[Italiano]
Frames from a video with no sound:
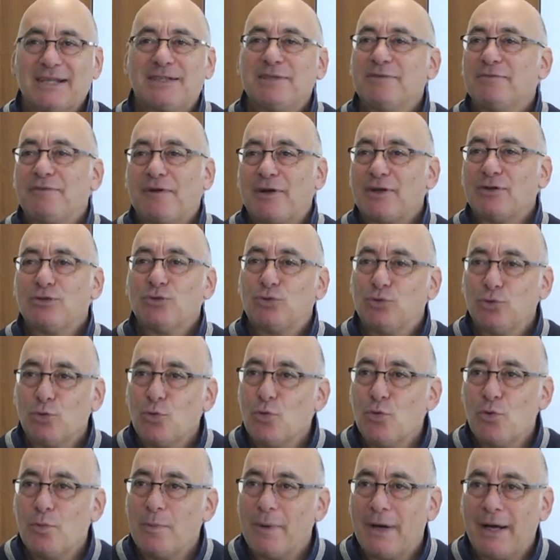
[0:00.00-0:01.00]
Si
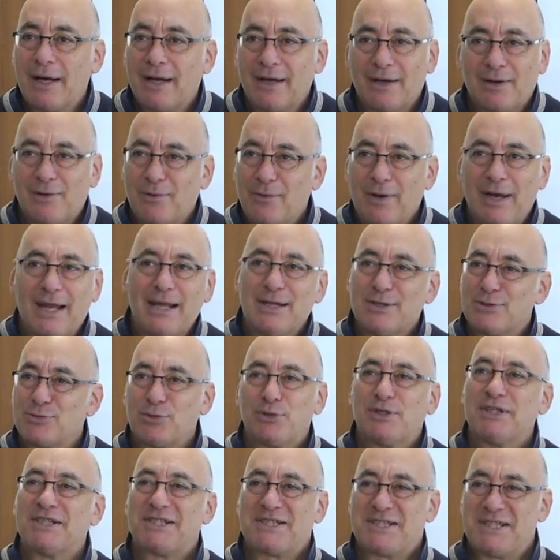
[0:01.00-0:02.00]
frantuma? Qual è il suo
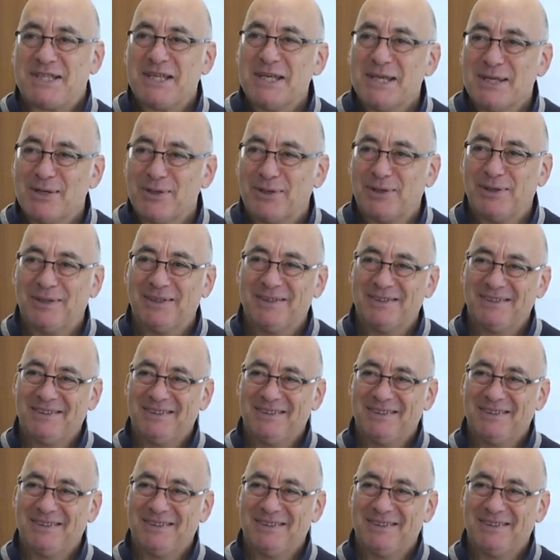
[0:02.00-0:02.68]
destino?